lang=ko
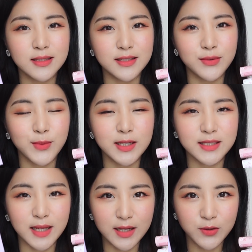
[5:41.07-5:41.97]
지금까지
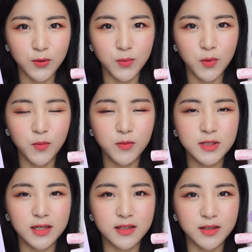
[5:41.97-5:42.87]
다이소 본봄
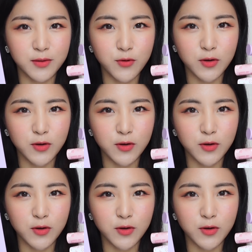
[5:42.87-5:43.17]
시리즈 리뷰